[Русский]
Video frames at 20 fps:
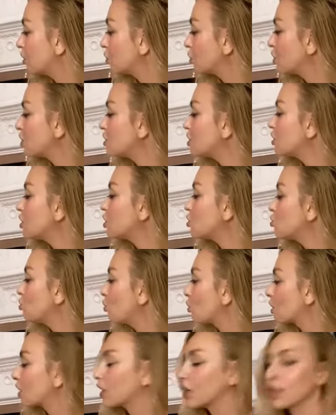Не, не
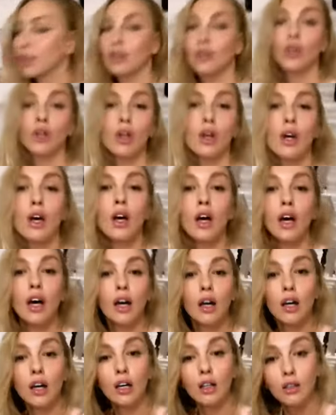дергай.
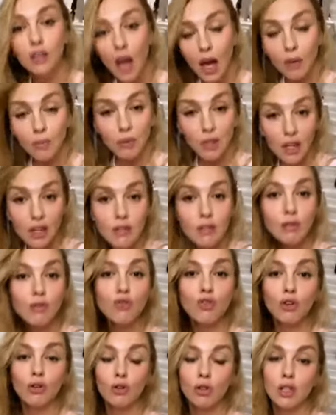Э, да, меня не
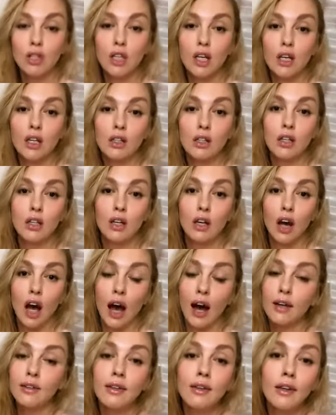слушаются дети,
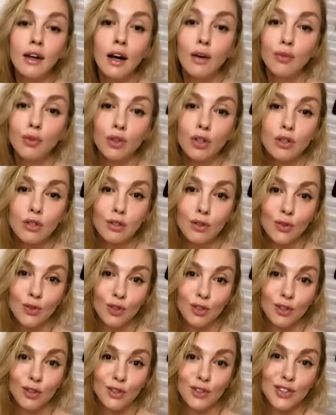а они никого не
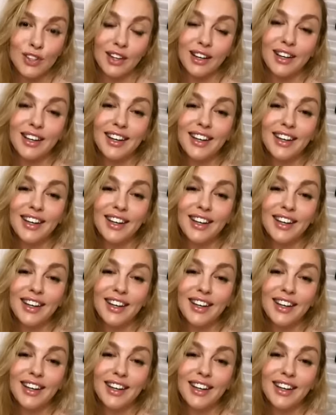слушаются.